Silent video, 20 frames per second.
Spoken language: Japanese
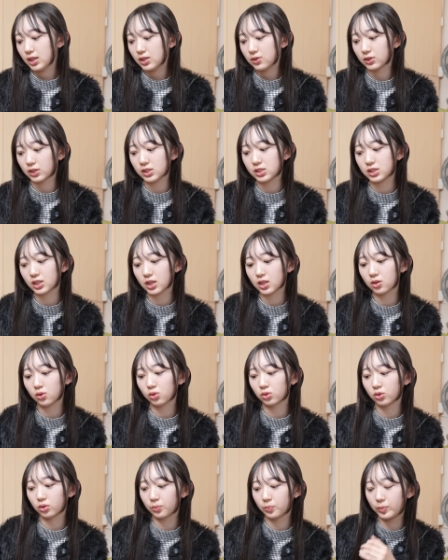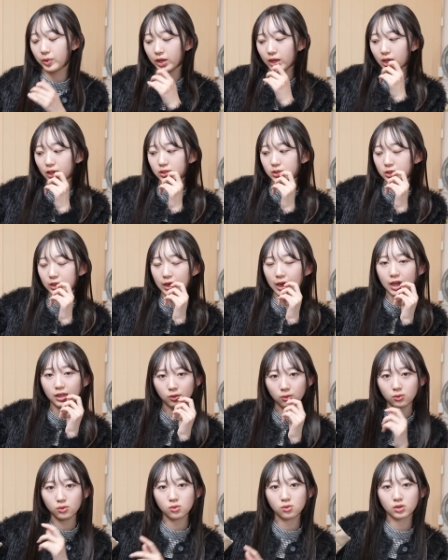私的にこのベージュ系
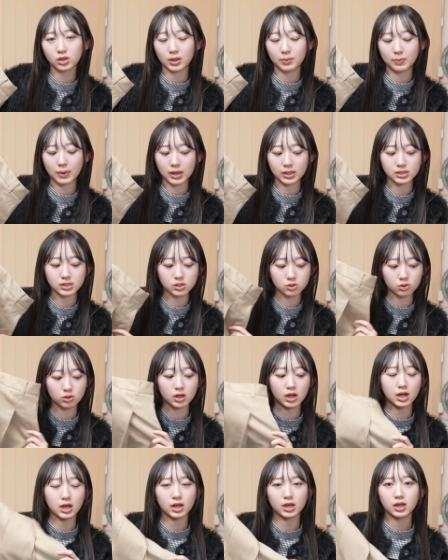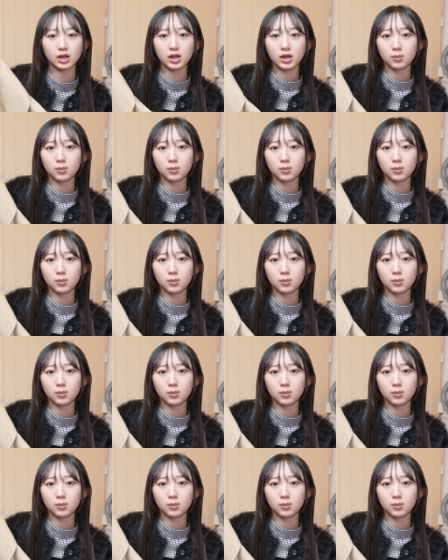の今回パンツとか、